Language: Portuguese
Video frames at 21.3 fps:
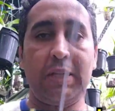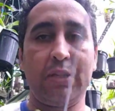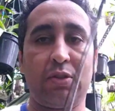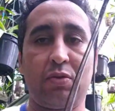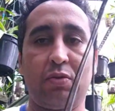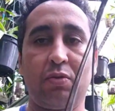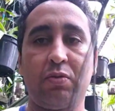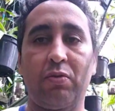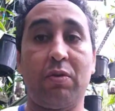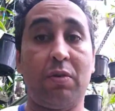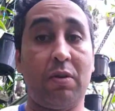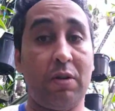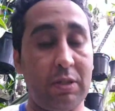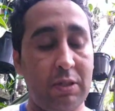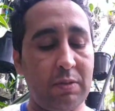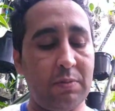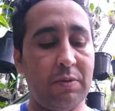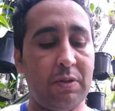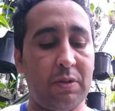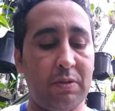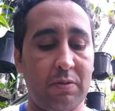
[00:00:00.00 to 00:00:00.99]
Preço
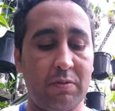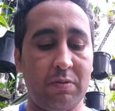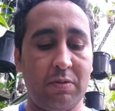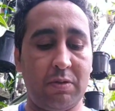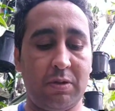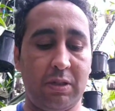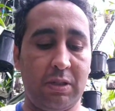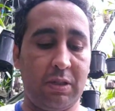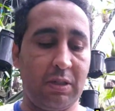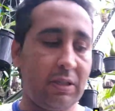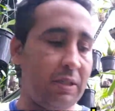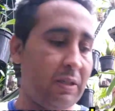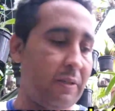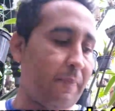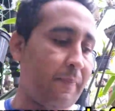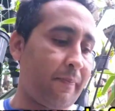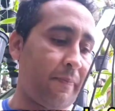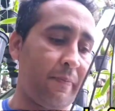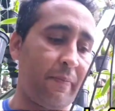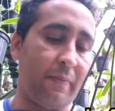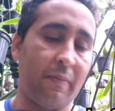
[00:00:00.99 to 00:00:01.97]
ótimo que eu consegui,
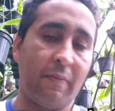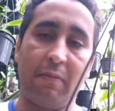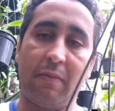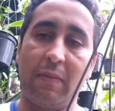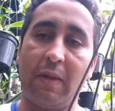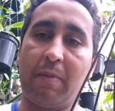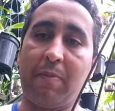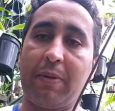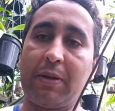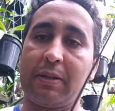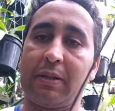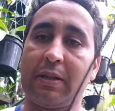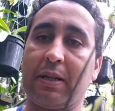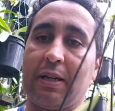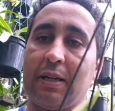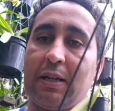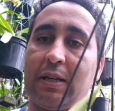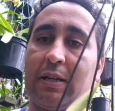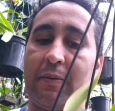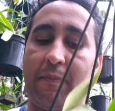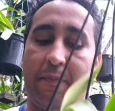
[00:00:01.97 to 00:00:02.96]
né? Para
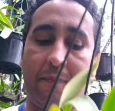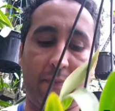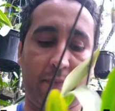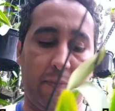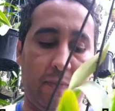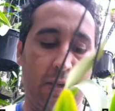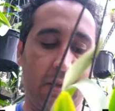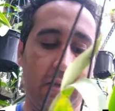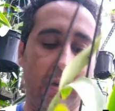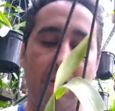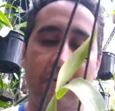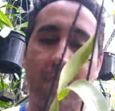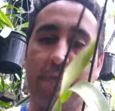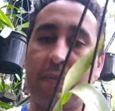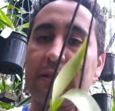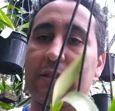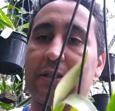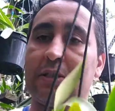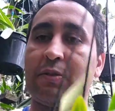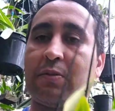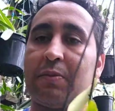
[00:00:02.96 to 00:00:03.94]
estar tá
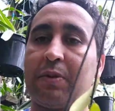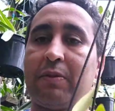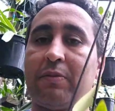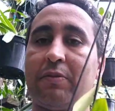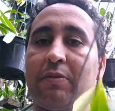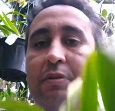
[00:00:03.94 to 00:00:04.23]
passando para